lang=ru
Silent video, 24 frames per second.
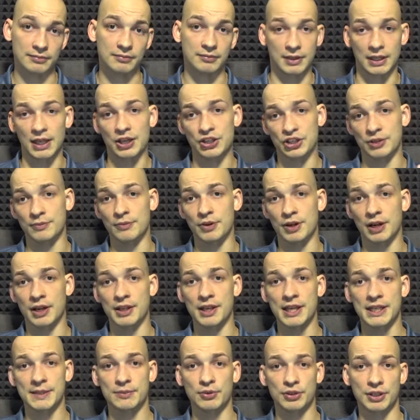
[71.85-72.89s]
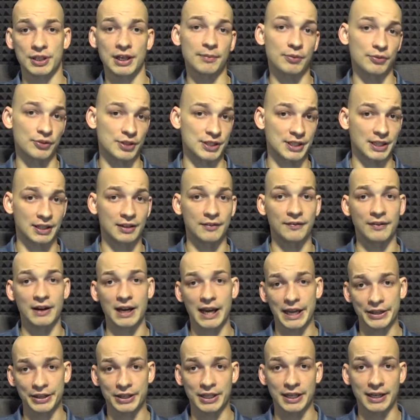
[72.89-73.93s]
Нашему организму требуется
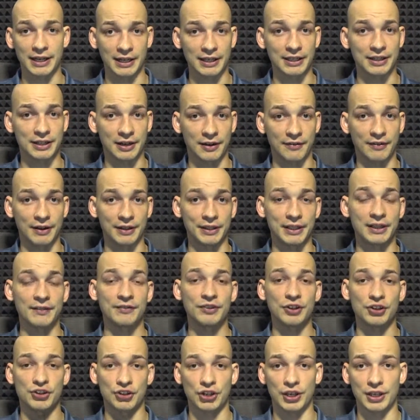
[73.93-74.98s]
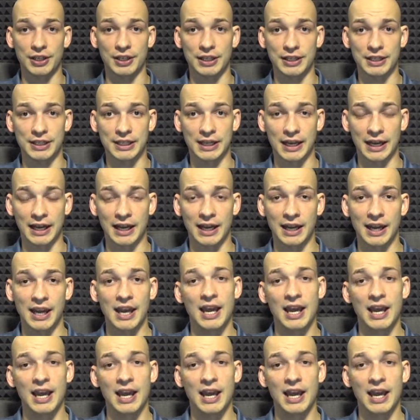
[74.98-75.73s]
2-3 литра воды в течение дня.